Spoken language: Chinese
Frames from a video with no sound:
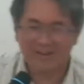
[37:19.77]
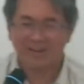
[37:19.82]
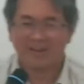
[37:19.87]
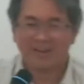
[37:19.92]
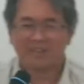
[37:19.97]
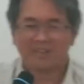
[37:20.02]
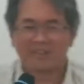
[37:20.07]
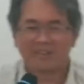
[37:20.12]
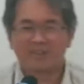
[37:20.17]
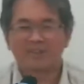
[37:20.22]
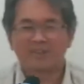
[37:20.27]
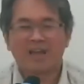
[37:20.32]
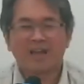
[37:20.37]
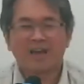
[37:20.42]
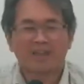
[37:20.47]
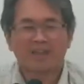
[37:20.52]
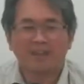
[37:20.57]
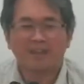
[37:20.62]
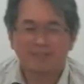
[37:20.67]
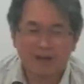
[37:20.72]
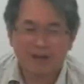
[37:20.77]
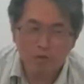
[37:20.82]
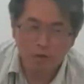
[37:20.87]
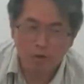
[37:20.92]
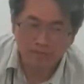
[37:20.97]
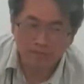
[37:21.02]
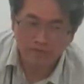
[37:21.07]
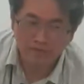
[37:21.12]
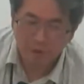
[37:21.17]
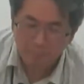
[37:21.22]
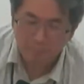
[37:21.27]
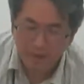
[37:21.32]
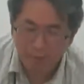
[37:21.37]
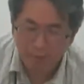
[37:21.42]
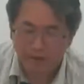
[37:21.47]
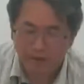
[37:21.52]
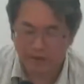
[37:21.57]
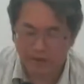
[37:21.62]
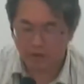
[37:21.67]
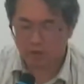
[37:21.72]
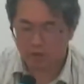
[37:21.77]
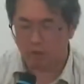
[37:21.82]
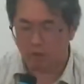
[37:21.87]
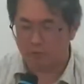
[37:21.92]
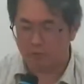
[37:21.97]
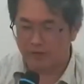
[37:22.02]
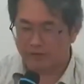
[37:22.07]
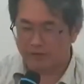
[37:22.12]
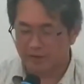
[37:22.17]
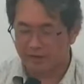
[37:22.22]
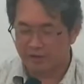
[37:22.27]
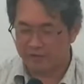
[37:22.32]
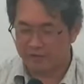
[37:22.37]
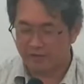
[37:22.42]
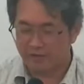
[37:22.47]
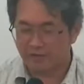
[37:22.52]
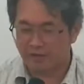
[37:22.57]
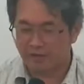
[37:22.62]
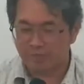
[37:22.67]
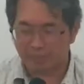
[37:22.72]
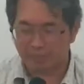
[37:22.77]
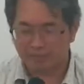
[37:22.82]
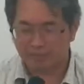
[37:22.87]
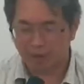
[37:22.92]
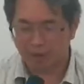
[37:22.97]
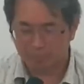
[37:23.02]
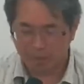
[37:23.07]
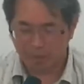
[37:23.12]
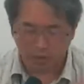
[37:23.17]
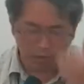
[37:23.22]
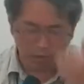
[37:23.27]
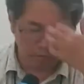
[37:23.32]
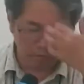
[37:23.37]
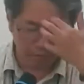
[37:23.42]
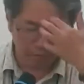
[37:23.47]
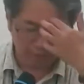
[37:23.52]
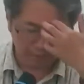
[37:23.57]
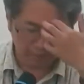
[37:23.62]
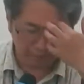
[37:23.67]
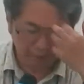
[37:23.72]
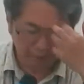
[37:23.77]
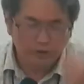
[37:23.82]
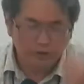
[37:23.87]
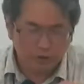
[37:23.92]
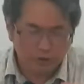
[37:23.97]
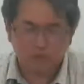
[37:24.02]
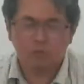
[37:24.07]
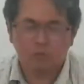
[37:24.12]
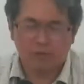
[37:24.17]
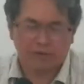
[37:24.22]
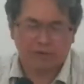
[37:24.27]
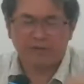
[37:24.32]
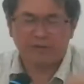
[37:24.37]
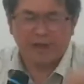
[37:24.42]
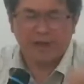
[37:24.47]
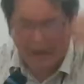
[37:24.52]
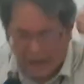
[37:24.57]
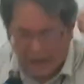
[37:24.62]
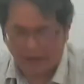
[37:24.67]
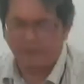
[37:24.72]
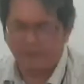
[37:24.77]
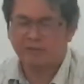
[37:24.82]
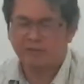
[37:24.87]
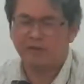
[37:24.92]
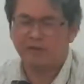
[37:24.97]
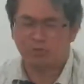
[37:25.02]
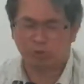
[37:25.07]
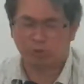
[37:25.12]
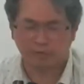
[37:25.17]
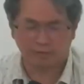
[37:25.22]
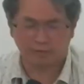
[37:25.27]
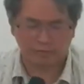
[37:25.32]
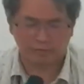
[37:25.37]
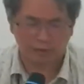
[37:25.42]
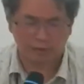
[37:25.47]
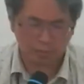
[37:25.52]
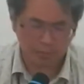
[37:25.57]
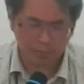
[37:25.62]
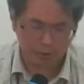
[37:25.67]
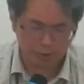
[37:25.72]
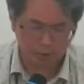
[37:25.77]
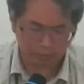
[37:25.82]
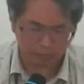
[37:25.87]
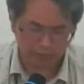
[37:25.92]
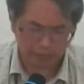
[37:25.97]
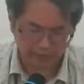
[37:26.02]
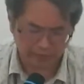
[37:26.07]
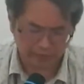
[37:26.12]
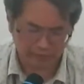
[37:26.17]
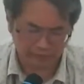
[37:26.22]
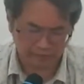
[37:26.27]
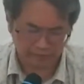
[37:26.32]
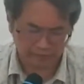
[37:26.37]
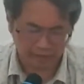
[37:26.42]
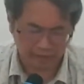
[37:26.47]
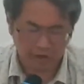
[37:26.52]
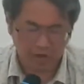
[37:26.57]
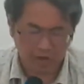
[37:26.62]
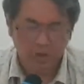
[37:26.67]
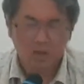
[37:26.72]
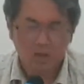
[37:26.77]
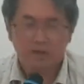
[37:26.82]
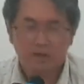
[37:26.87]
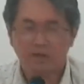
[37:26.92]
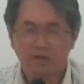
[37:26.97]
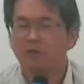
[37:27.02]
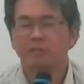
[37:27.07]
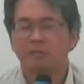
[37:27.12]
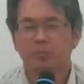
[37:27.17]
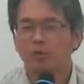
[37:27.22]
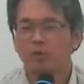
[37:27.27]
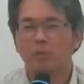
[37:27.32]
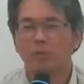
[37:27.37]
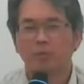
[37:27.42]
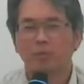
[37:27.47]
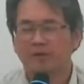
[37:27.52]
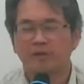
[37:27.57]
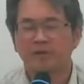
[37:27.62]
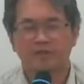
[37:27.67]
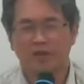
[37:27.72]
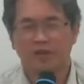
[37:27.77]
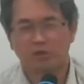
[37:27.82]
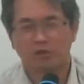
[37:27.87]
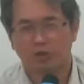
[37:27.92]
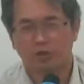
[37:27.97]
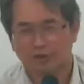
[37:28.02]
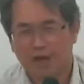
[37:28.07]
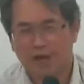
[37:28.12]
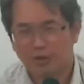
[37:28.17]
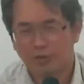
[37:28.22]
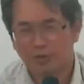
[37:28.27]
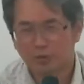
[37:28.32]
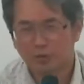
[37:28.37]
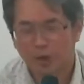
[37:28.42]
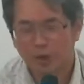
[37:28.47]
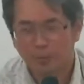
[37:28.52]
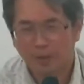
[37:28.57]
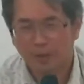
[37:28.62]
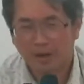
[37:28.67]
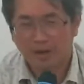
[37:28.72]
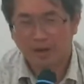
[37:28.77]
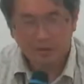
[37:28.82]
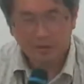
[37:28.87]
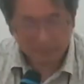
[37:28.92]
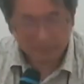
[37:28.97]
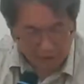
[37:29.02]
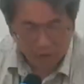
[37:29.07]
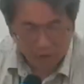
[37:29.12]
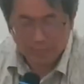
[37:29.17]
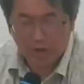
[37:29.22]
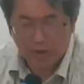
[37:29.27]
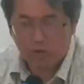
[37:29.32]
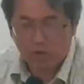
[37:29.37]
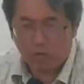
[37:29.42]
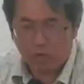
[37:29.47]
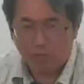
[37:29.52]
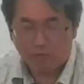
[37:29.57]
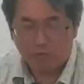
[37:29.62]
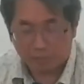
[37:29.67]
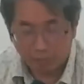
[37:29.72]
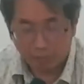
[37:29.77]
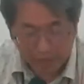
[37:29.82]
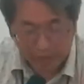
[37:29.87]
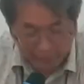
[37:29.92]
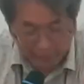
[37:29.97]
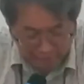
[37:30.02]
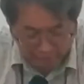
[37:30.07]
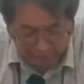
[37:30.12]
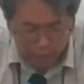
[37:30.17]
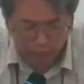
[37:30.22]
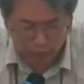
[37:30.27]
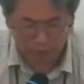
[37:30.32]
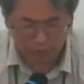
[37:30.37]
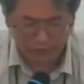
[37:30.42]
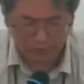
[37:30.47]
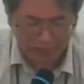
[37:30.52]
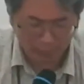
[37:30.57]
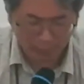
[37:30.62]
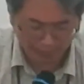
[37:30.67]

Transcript: 只是当年教我消灭万恶共匪的人，现在不消灭共匪了。只是我现在还是存着消灭共匪的心，哈。要不过不是解救大陆同胞，消灭共匪是为了解救台湾